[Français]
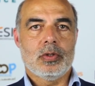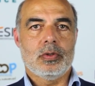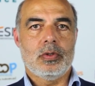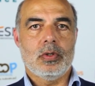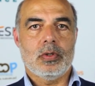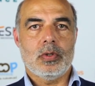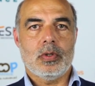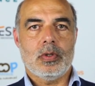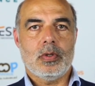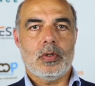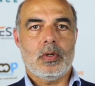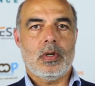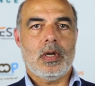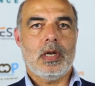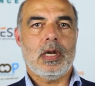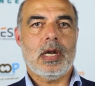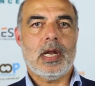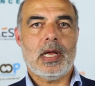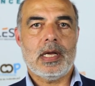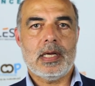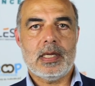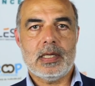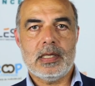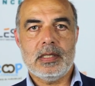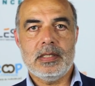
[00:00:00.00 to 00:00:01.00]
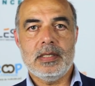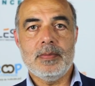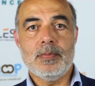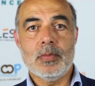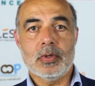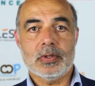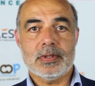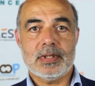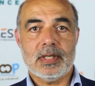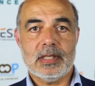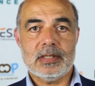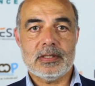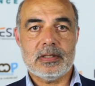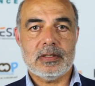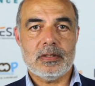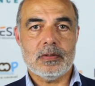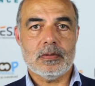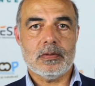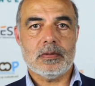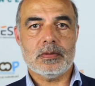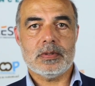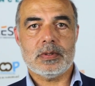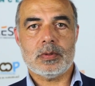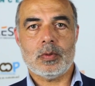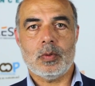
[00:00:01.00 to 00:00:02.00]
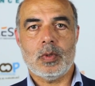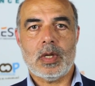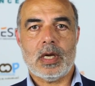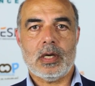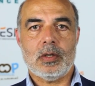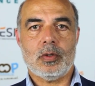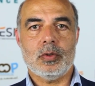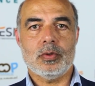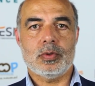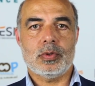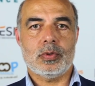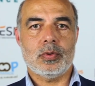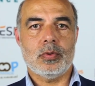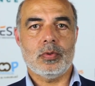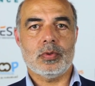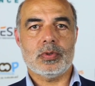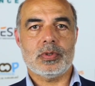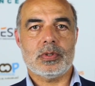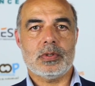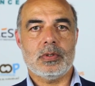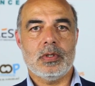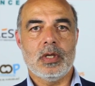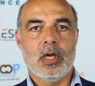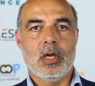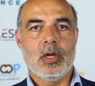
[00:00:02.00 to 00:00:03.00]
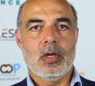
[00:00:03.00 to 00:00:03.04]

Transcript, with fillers: de l'alimentation, sont la ressource